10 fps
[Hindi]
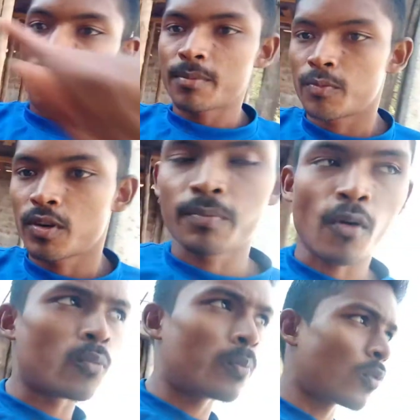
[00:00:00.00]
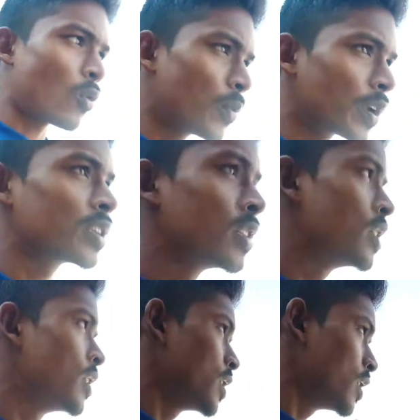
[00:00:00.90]
यहाँ पे पूरा प्रॉपर
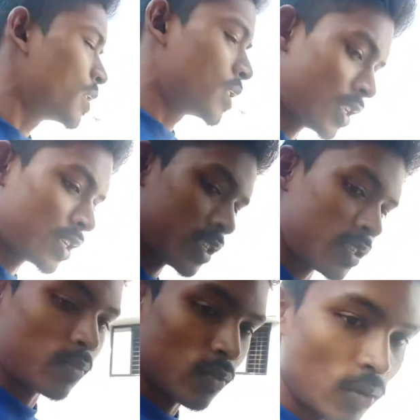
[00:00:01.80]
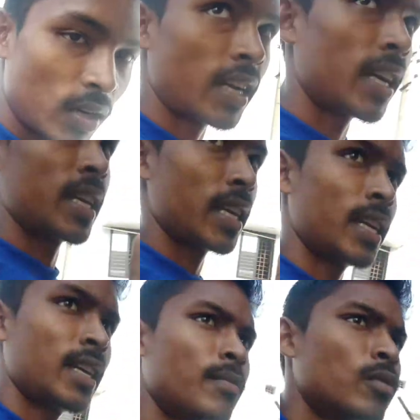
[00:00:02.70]
तरीके से अपन लोग लगाए गए
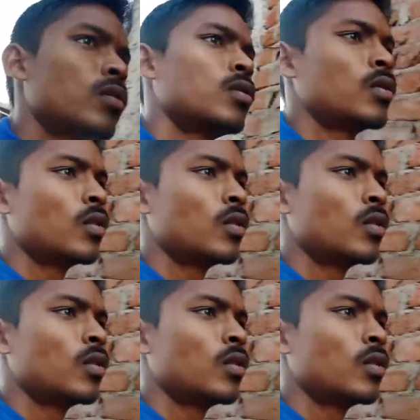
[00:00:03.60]
हैं हम लोग